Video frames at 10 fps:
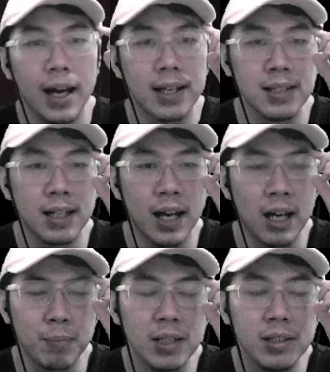action
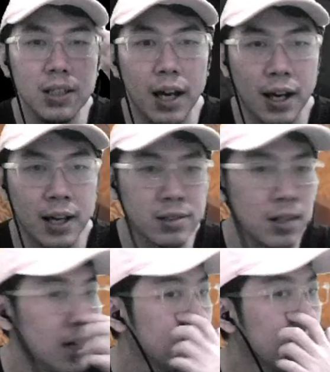RPG hack and
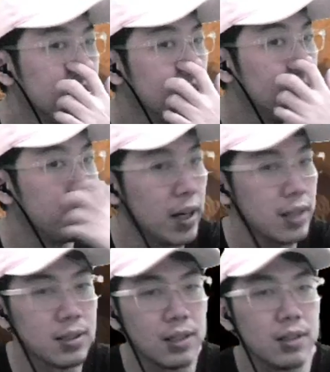slash dan dungeon
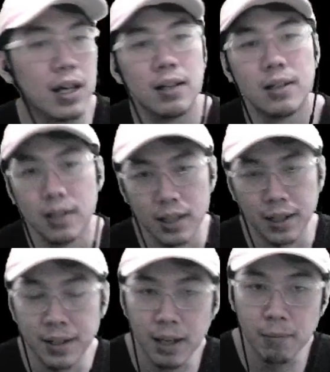base gitu ya
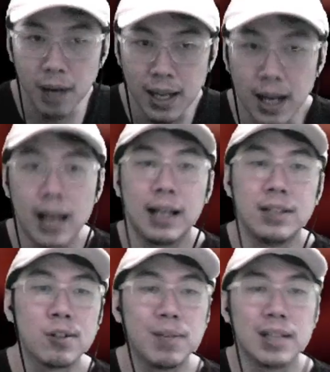ini game layak kalian coba